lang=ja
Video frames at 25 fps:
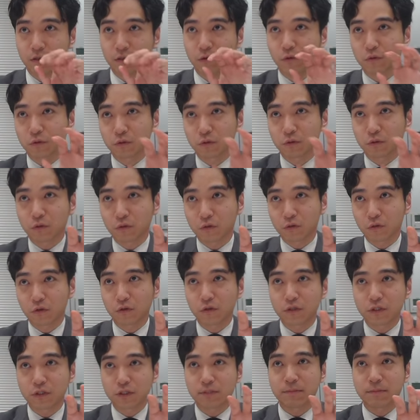夫
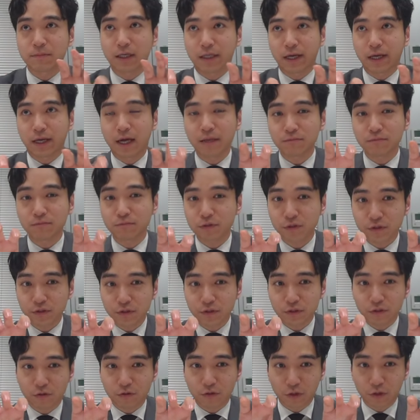と妻で半分
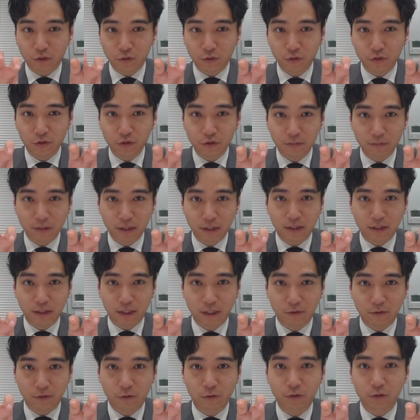ずつこれ共有名義
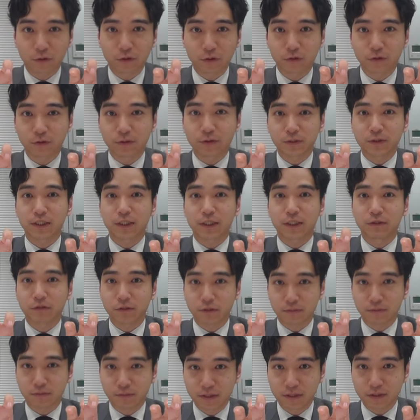で購入をしていたと
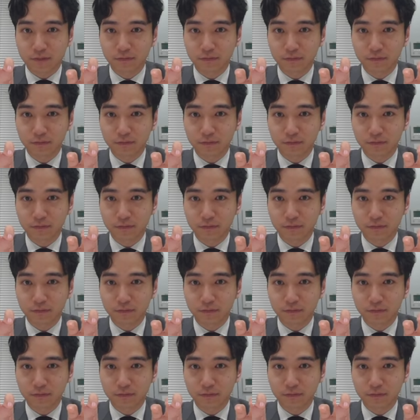します。